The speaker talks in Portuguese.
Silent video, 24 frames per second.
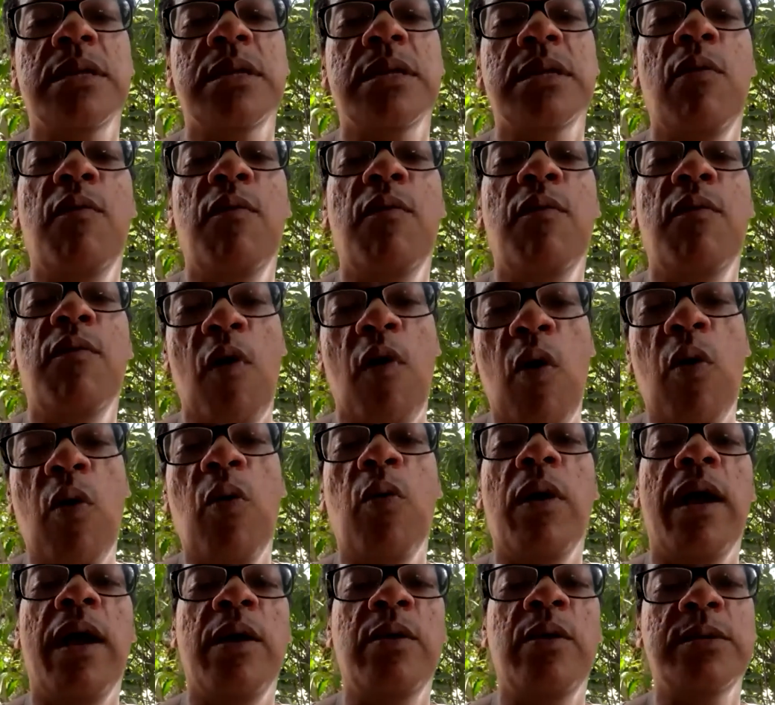o foco
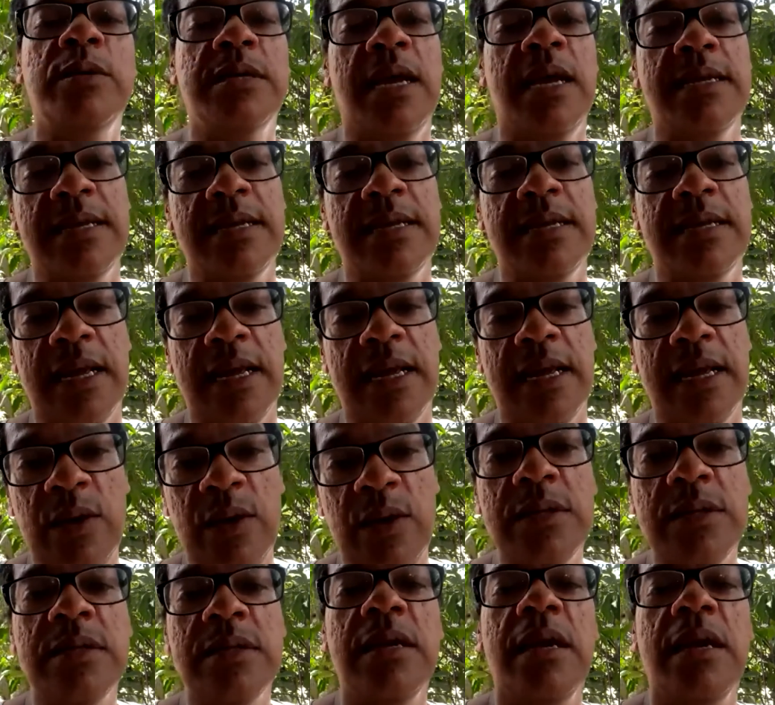é nos casarios
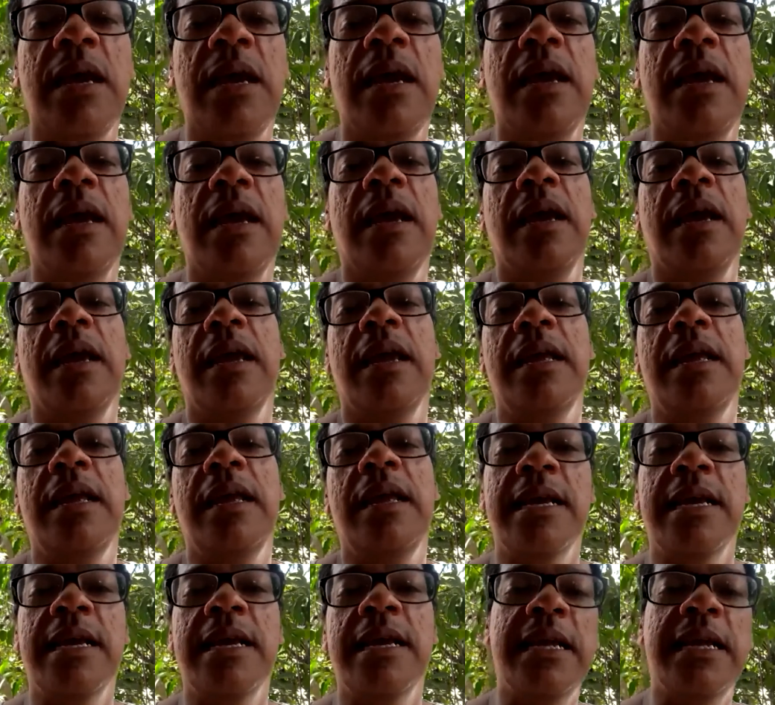e nas
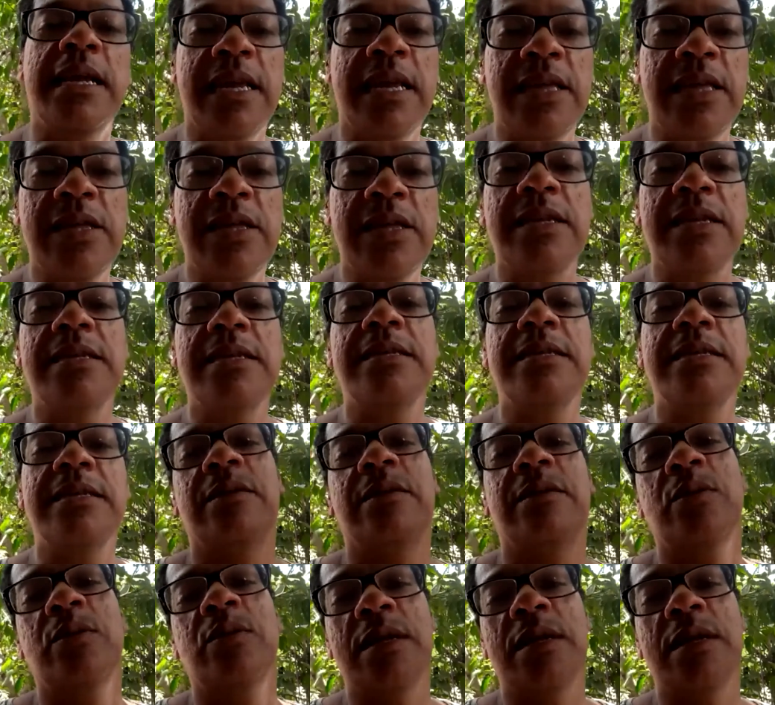igrejas do centro